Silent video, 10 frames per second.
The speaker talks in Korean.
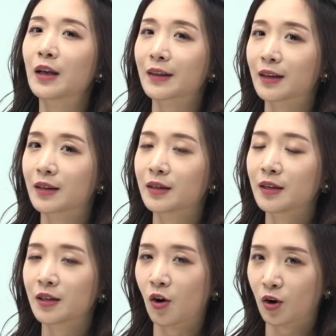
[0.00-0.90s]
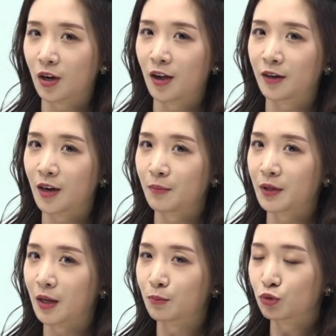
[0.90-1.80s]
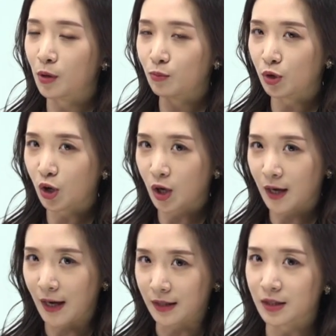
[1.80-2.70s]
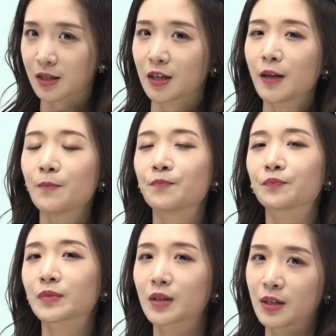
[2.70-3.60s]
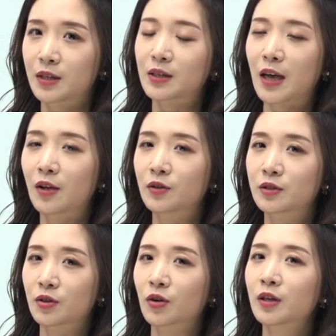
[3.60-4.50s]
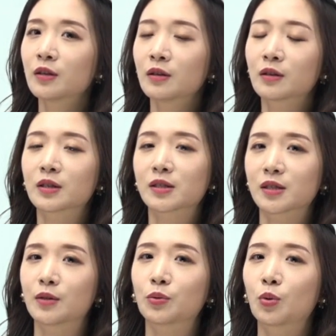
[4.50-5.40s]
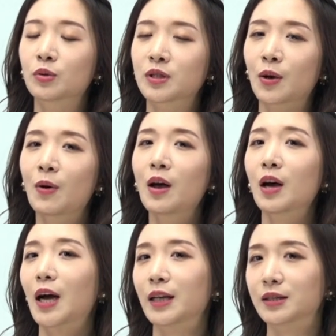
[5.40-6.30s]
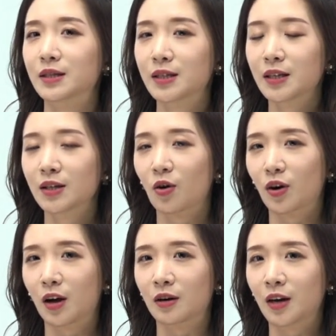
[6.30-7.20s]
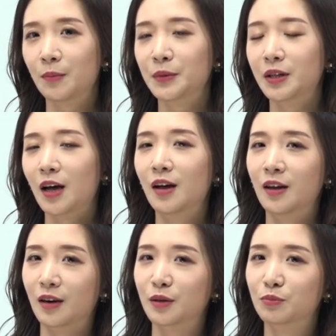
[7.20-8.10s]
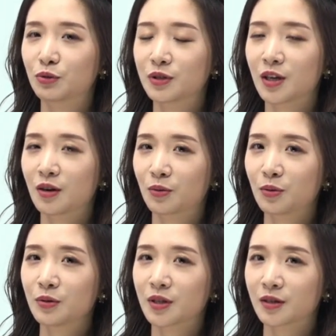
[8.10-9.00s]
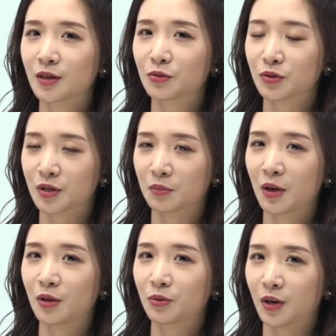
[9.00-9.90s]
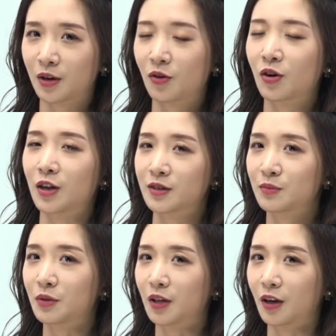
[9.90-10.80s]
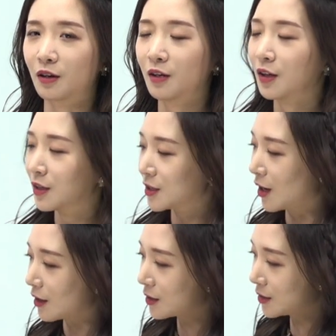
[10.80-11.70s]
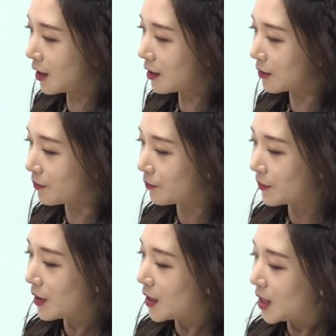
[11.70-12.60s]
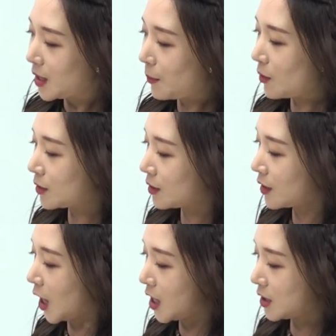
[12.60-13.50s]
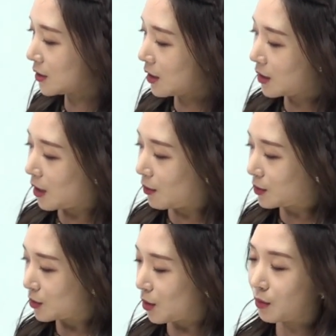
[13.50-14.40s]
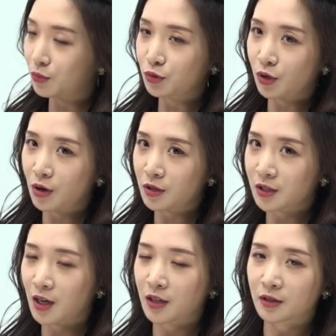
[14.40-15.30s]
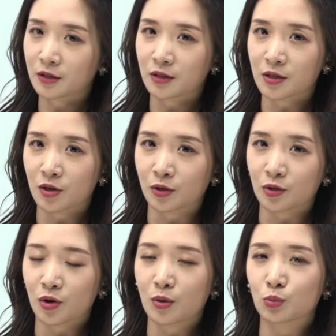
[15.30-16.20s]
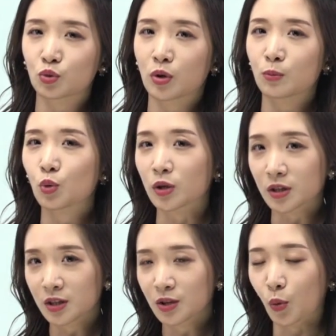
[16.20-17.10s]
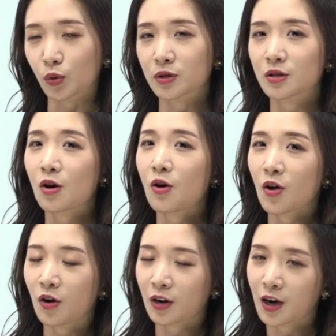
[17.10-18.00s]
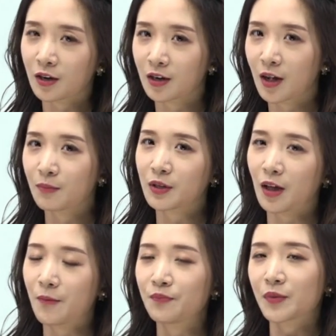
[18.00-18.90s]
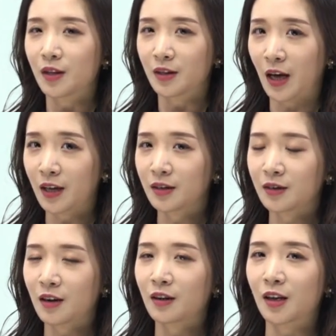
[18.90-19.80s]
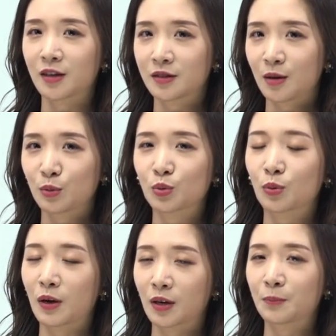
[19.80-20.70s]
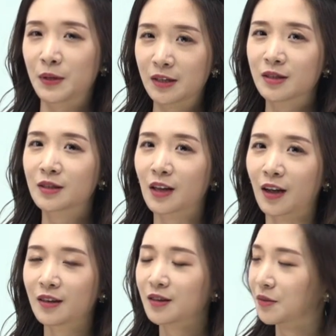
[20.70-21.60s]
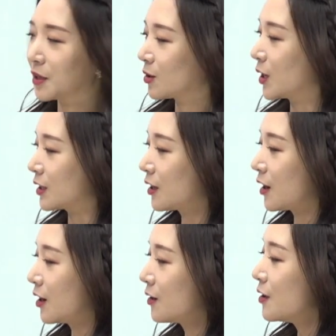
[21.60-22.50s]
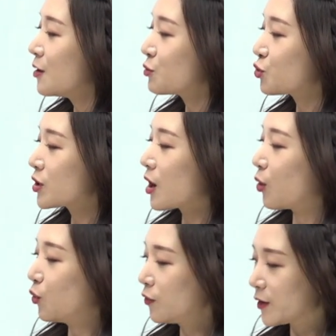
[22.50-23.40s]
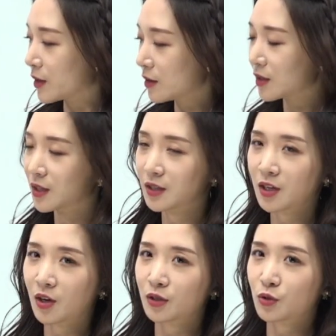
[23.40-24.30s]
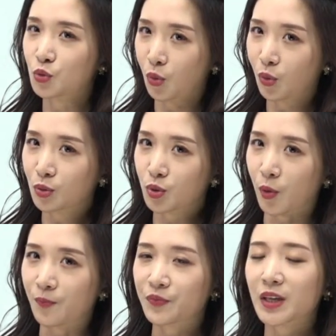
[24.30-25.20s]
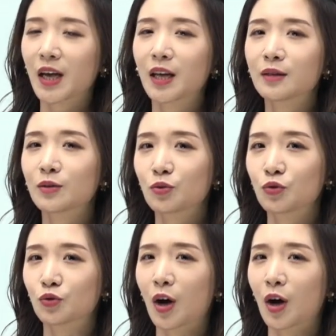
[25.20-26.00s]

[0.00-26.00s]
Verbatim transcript: 걔네들 역할을 합니다. 무엇무엇과 같이 자연적인 진통제와 같이 역할을 합니다. 라는 문장으로 체크해 주시면 될 것 같습니다. 자, 그 다음 이번에는 as가 나왔어요. 무엇이라는 뜻이었죠? 무엇무엇으로서 역할을 합니다. like랑 as랑 좀 약간 비슷한 의미인 것 같아요. She often, 그녀는 종종, had to,